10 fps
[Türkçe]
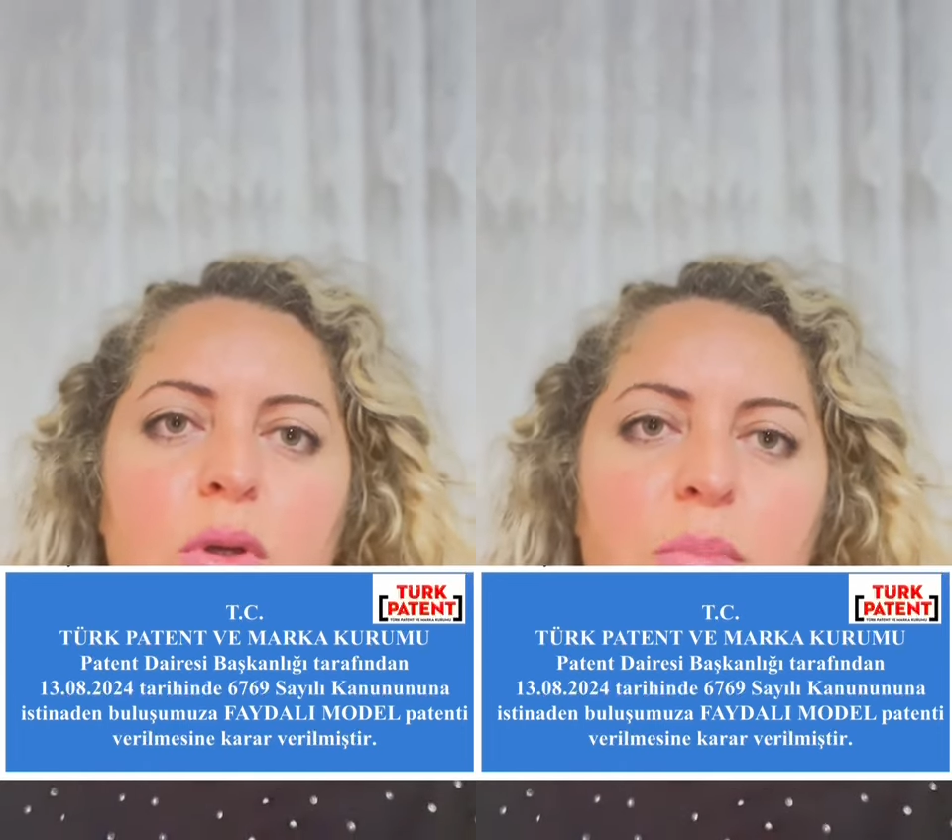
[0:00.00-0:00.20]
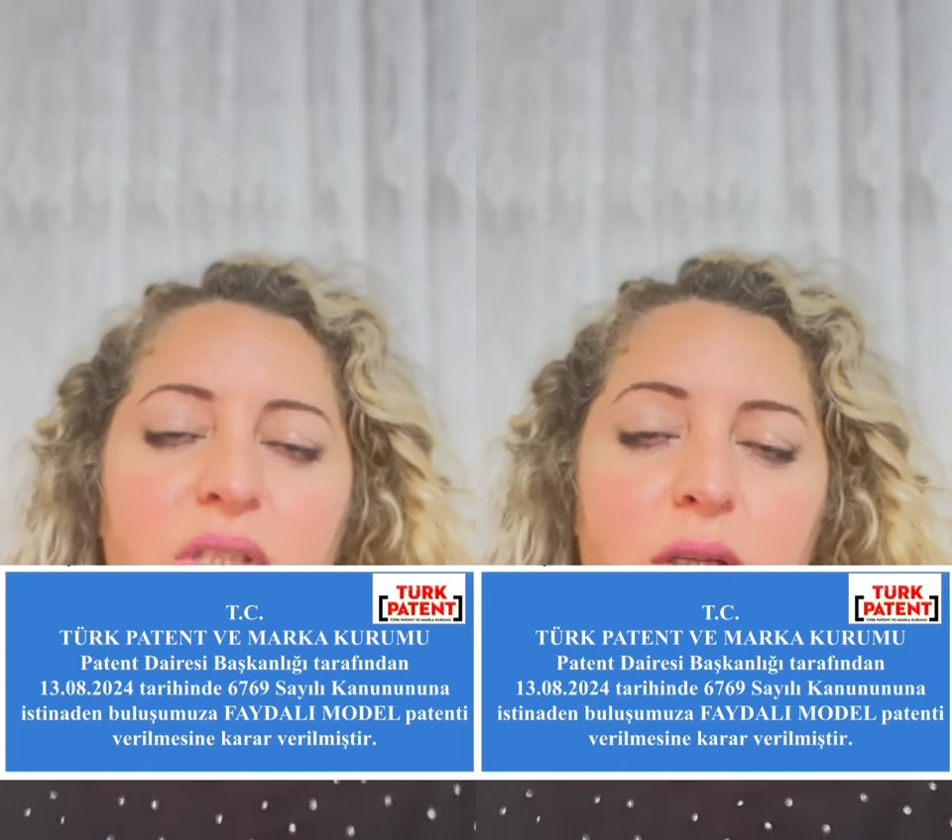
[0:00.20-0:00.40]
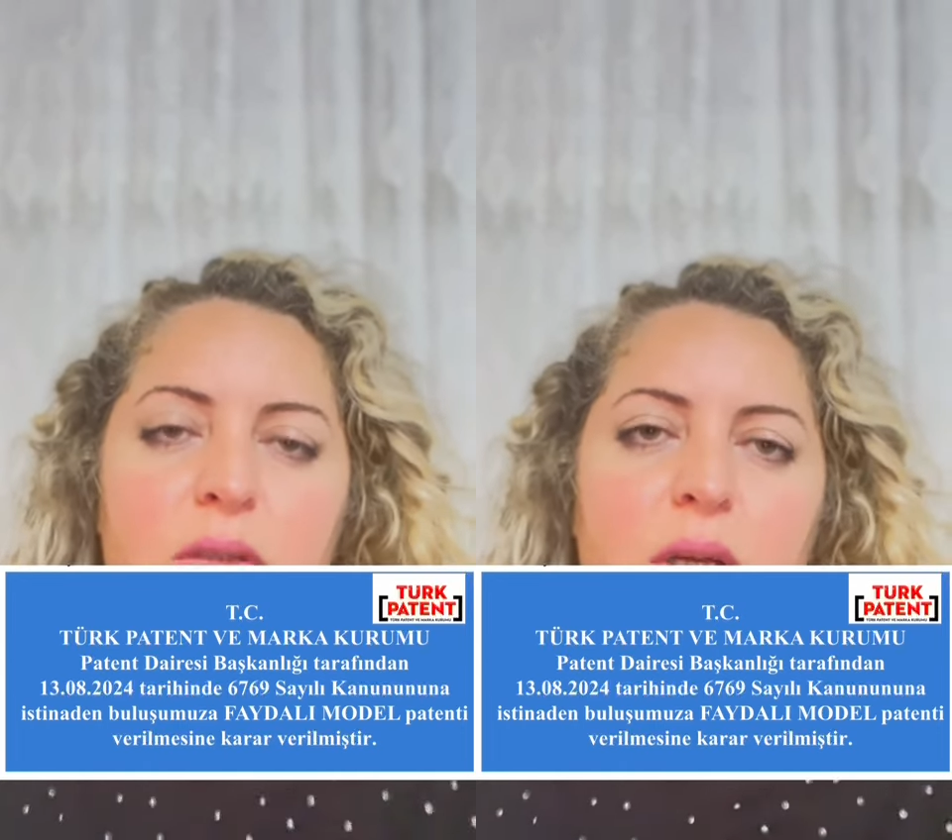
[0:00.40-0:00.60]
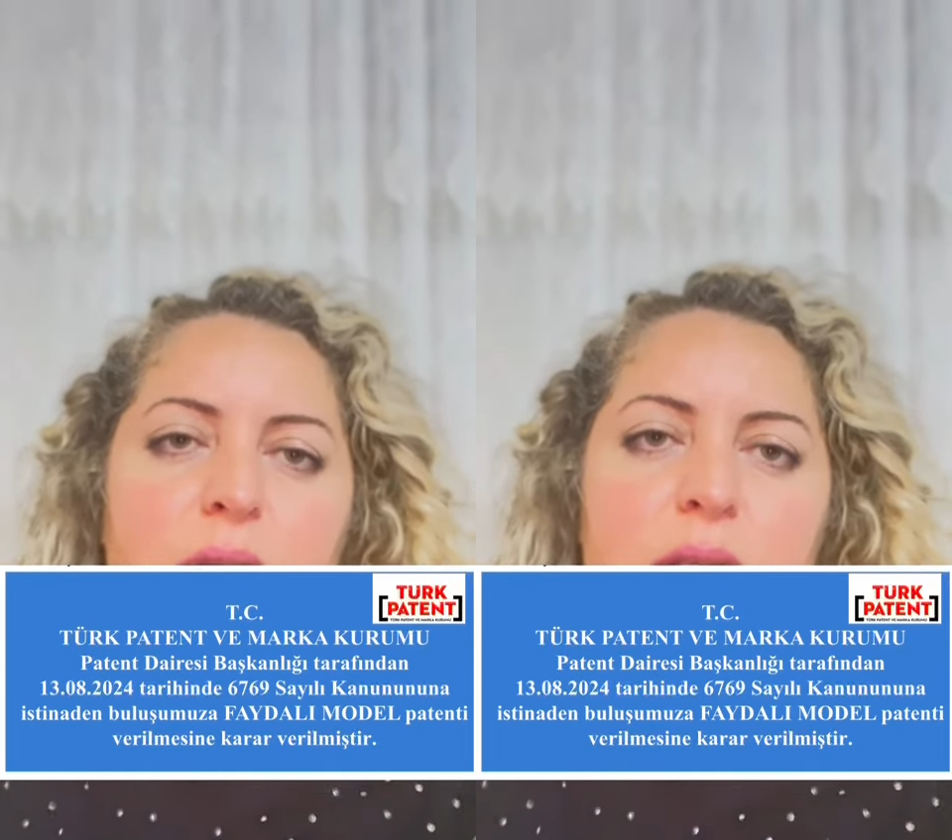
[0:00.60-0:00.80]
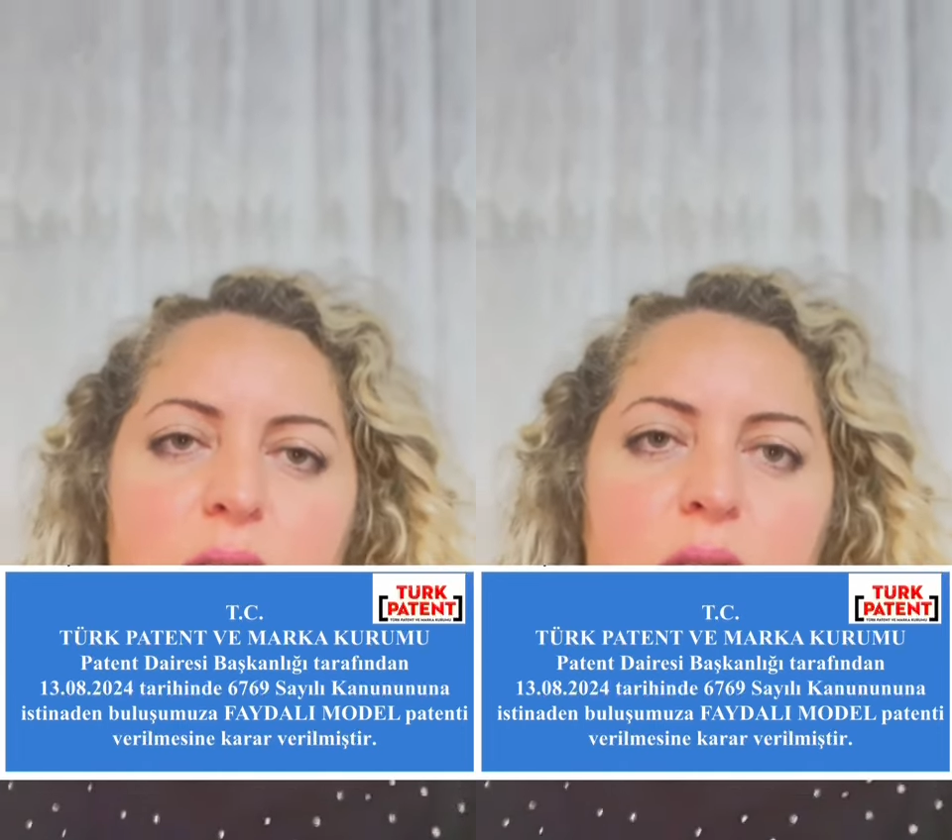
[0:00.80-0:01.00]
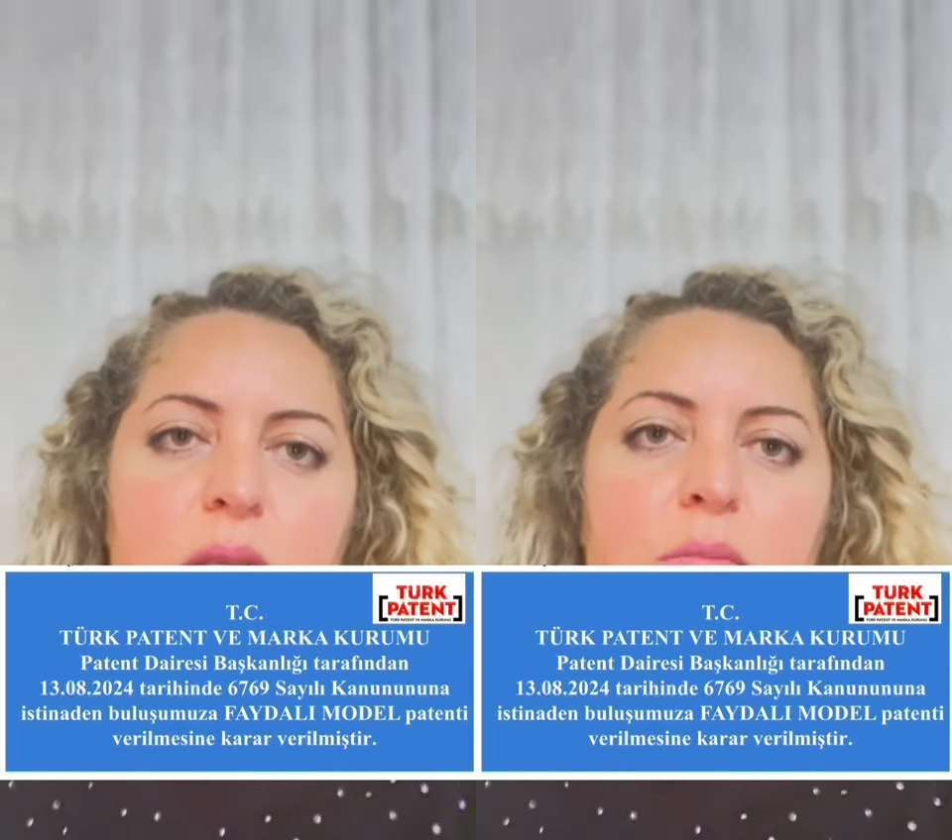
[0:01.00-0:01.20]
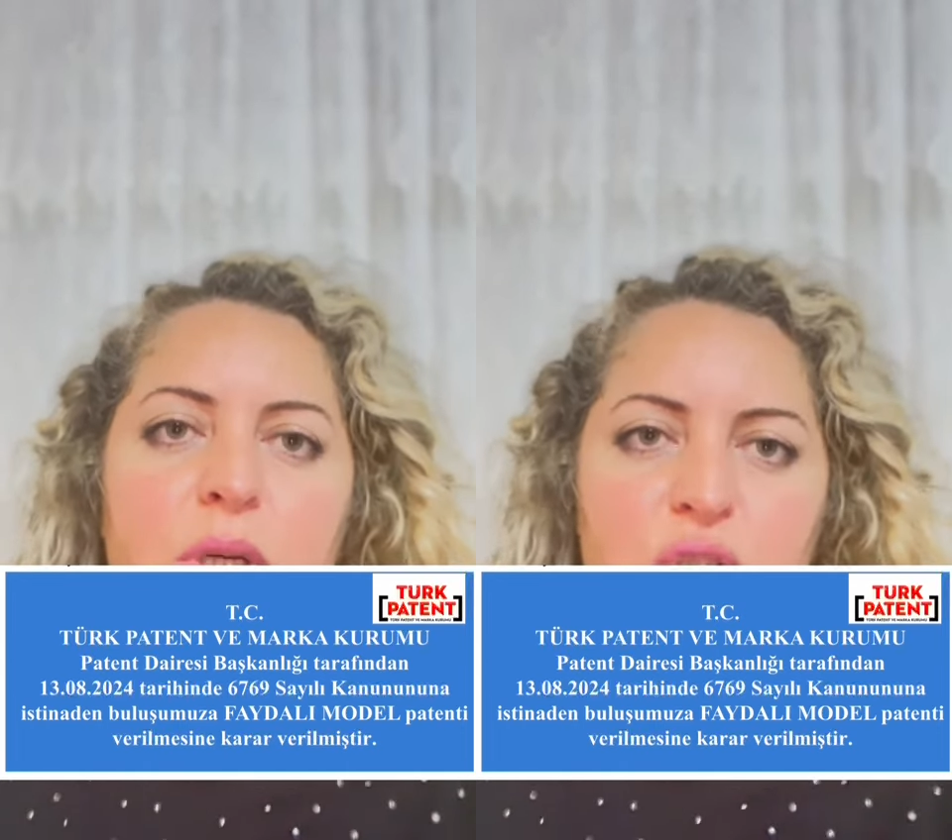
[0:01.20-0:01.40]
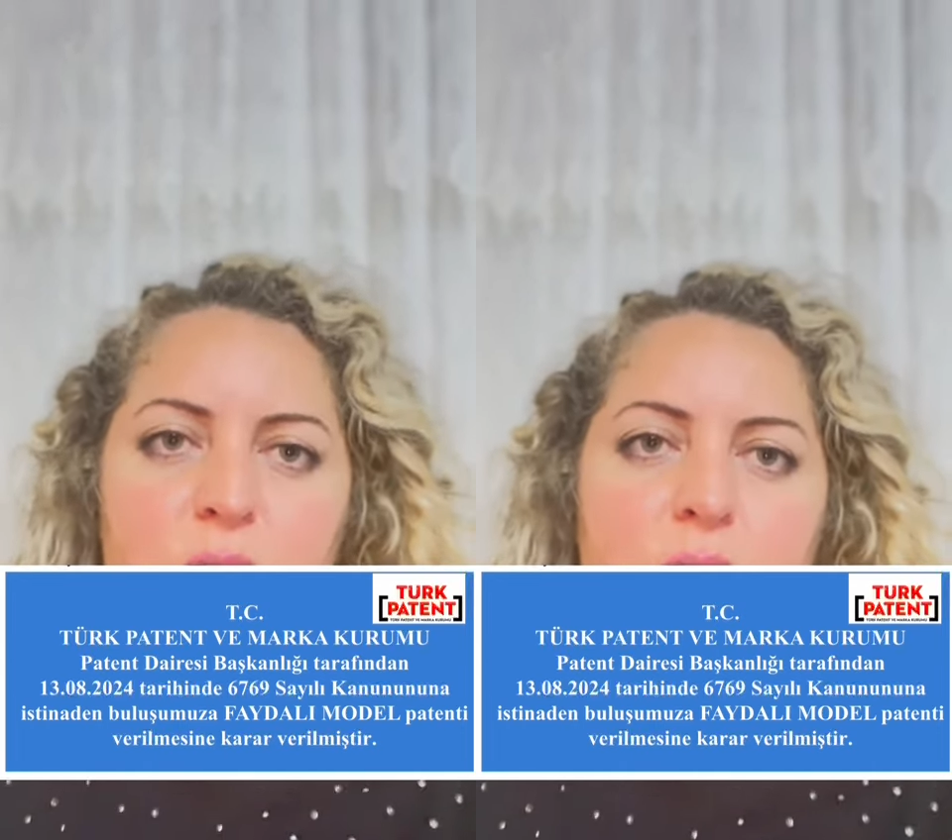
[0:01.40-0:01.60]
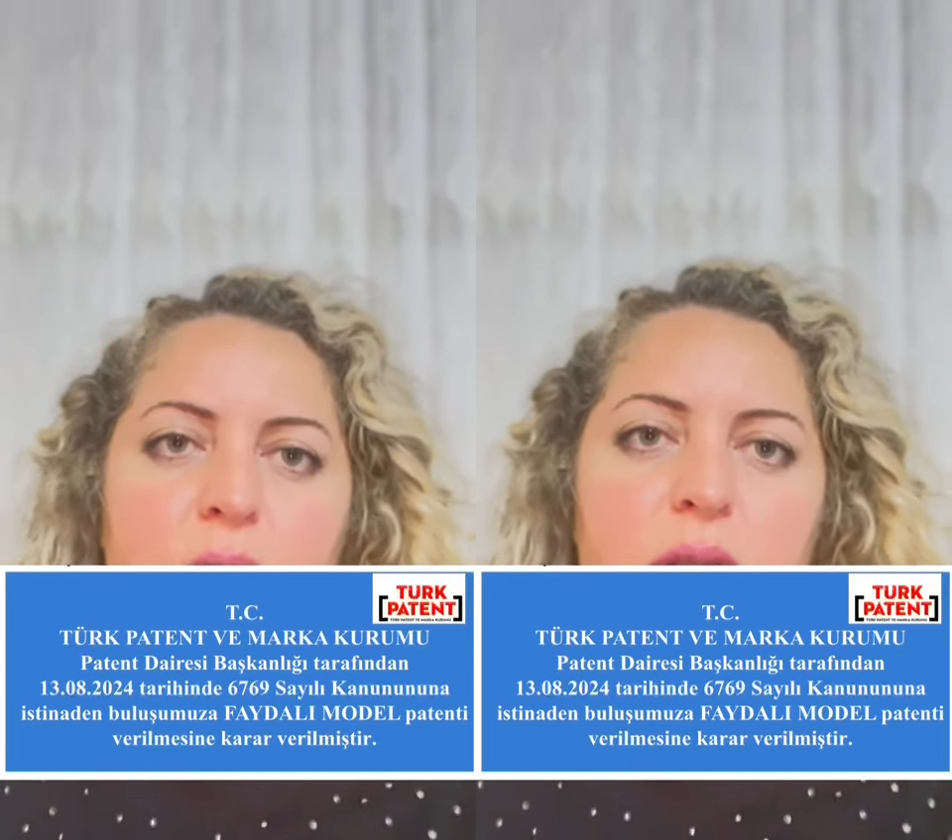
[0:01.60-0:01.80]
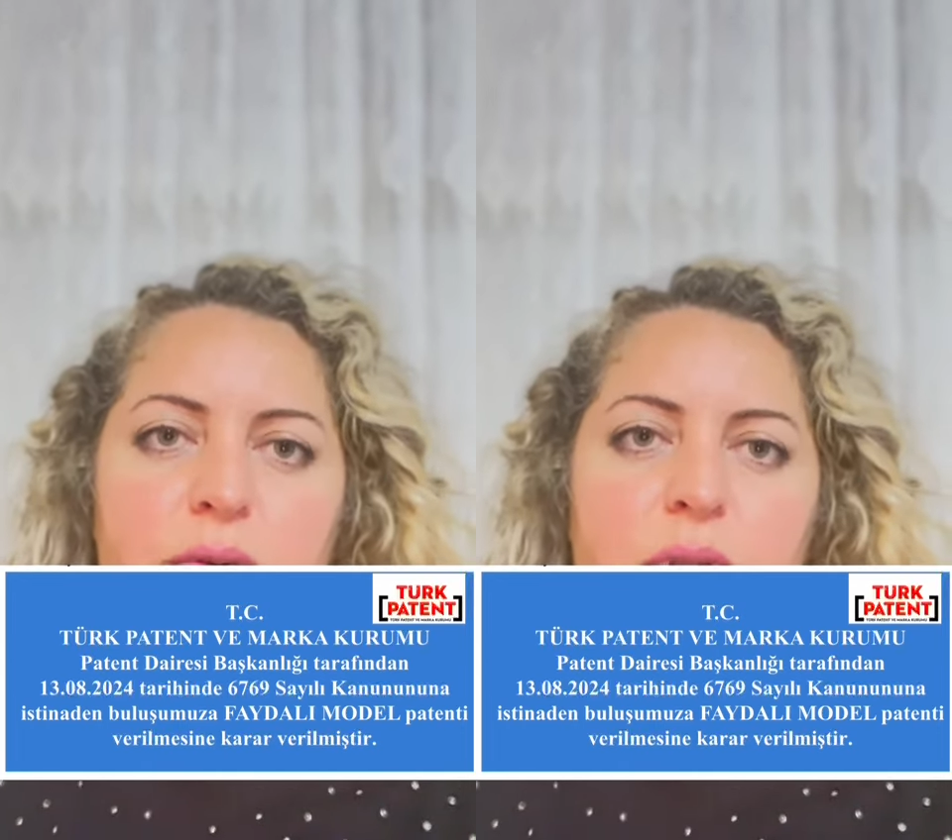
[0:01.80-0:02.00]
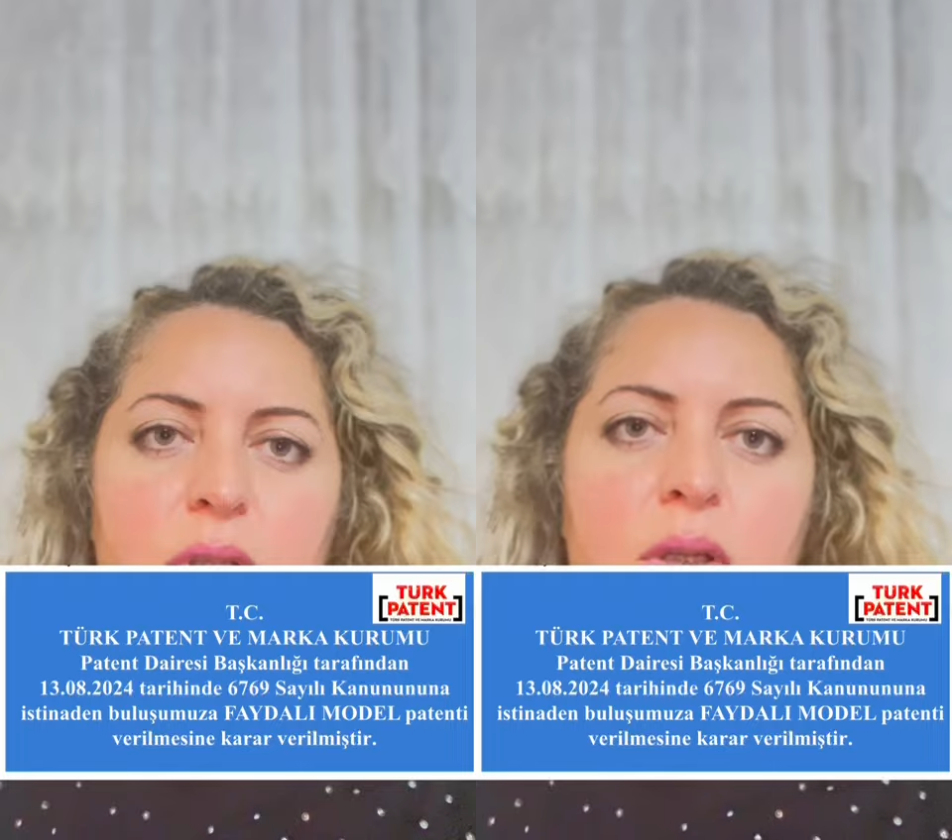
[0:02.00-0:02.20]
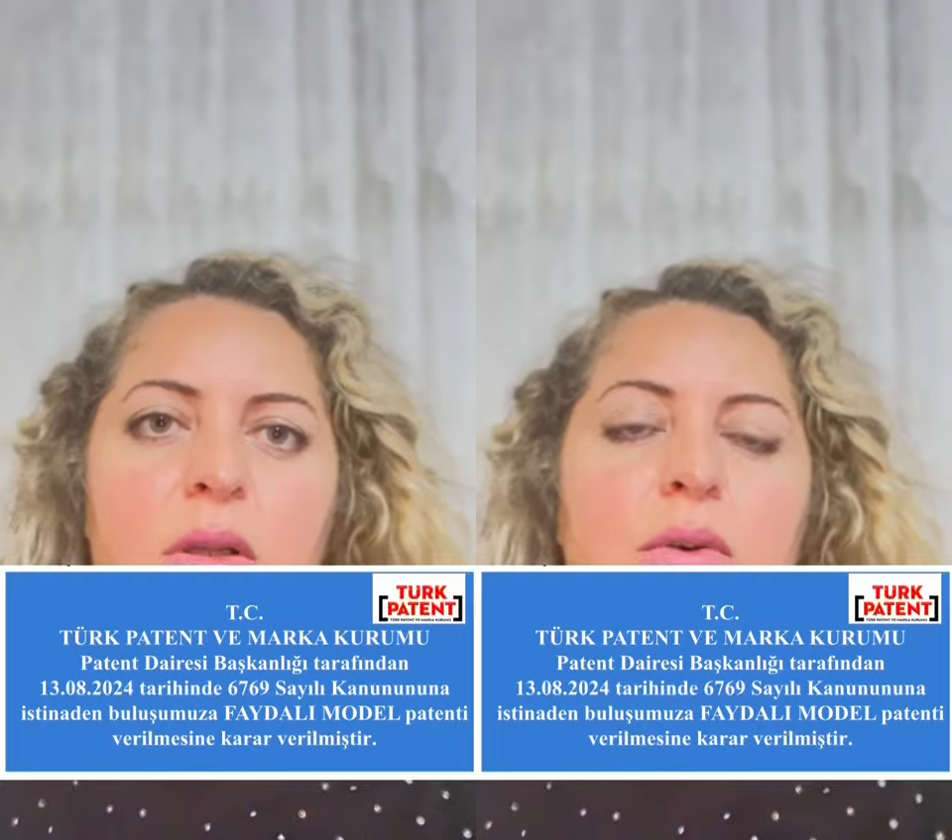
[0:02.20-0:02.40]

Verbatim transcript: Patent Dairesi Başkanlığı tarafından